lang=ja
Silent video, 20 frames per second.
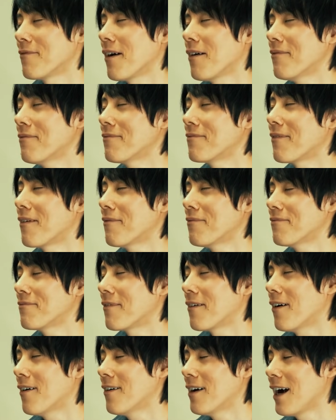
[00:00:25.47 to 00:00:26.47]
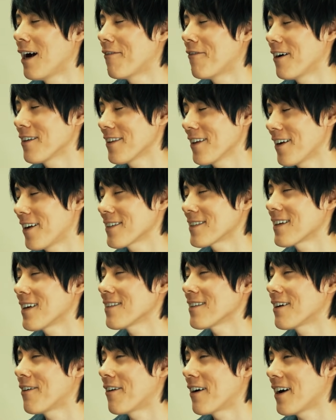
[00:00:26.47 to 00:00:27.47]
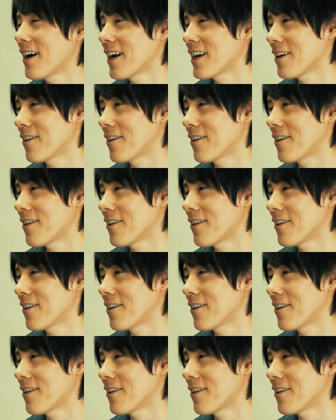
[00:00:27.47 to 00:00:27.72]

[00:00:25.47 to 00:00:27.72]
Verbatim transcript: ふわふわふわ。慌てなさんな若い